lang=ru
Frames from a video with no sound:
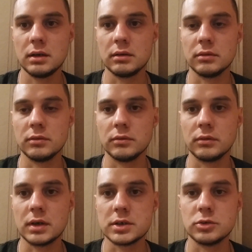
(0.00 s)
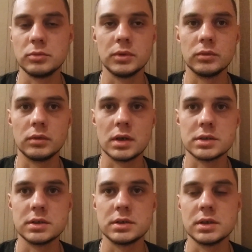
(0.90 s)
э, каждую минуту,
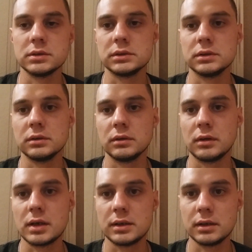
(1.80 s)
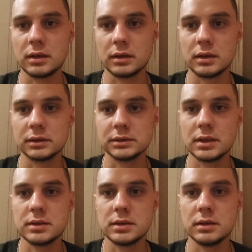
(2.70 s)
каждый час, как никогда.
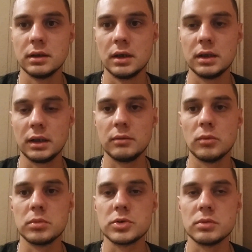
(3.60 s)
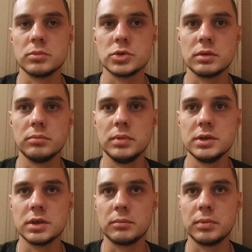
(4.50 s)
Кстати, таким образом уже
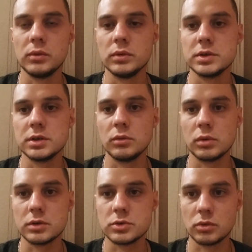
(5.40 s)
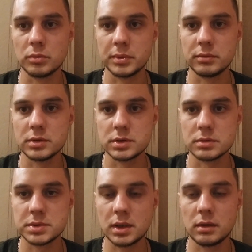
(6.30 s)
ближе к полуночи город снова
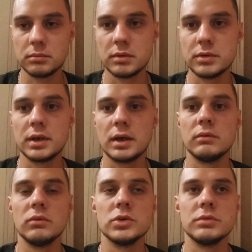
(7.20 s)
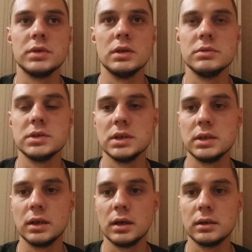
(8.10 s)
подверся обстрелам. Наверняка вы уже видели все
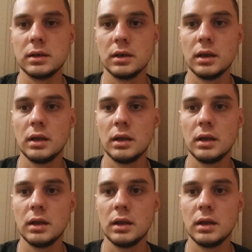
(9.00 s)
эти кадры.